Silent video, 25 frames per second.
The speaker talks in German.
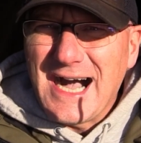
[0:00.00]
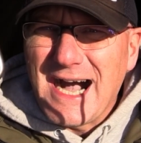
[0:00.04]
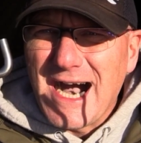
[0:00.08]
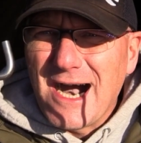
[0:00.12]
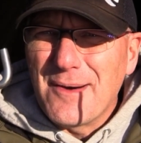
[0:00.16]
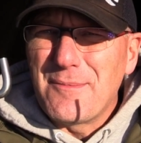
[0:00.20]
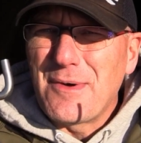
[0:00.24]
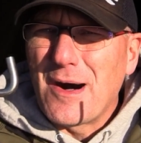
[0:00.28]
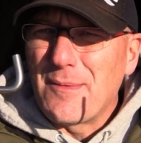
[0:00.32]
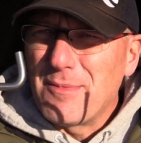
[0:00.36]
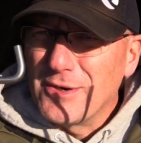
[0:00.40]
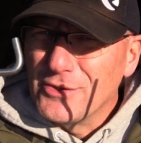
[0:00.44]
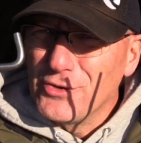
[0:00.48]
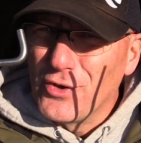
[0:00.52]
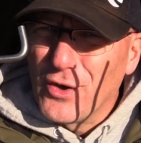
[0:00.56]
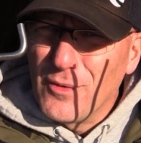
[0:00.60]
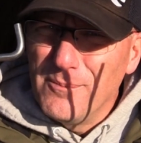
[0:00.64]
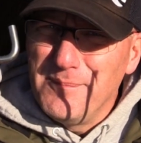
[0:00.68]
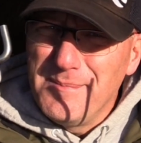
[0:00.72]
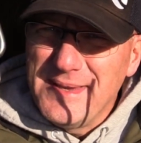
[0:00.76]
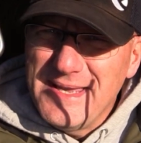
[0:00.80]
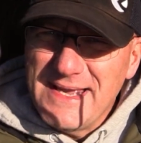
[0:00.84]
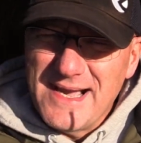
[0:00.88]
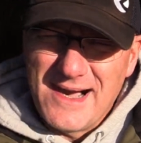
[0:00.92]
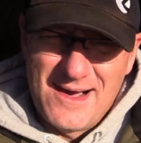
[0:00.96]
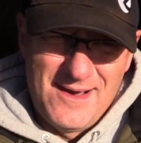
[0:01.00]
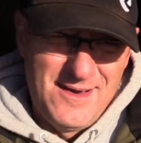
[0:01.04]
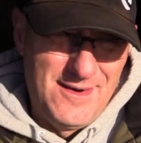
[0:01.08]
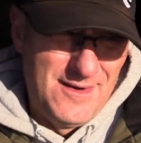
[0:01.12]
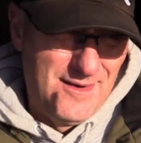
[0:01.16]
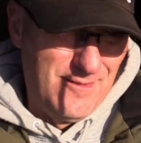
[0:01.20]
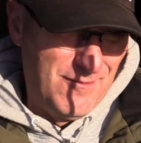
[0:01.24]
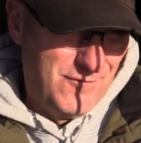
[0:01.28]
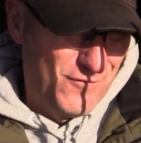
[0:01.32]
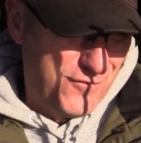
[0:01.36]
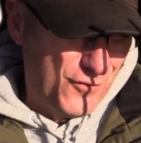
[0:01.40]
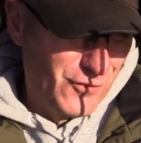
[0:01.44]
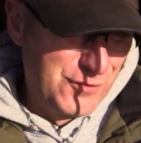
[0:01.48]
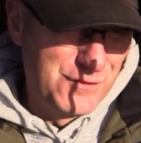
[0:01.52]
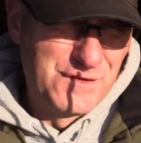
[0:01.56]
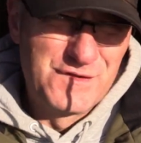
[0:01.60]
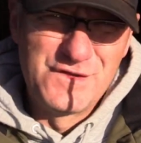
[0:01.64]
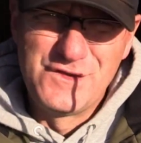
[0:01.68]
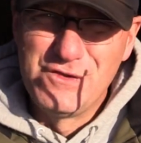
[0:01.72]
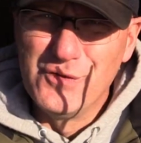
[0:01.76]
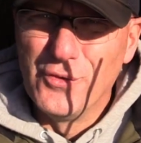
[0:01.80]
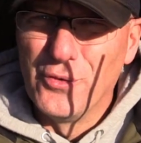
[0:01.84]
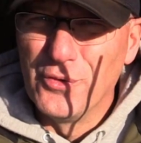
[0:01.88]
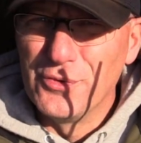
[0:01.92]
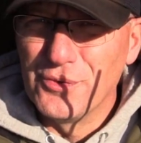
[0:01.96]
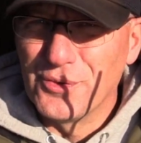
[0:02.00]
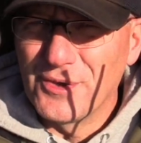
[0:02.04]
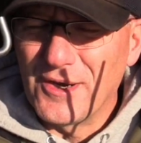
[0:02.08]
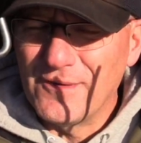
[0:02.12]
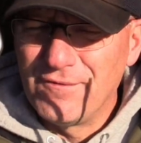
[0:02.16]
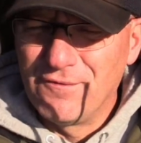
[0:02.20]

haben aber noch mehr Funktionen oder